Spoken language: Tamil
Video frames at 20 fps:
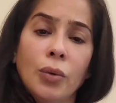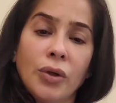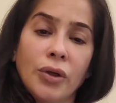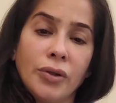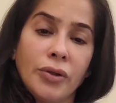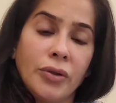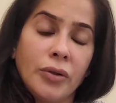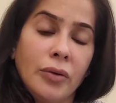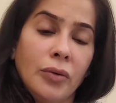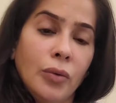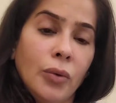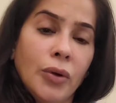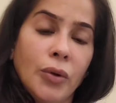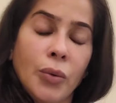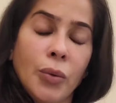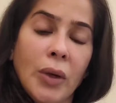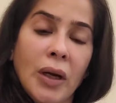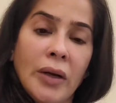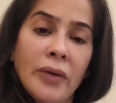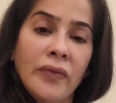ஒரு
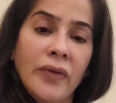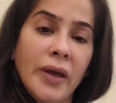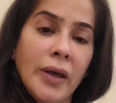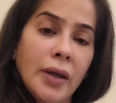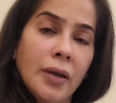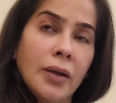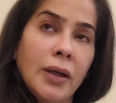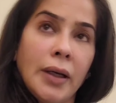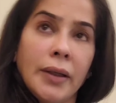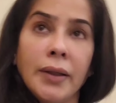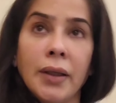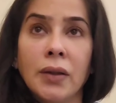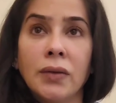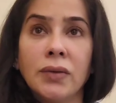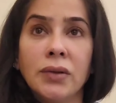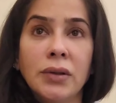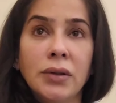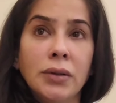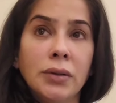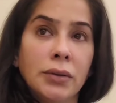ஒரு ஒன் வீக்
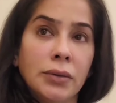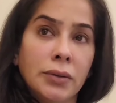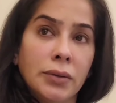அதாவது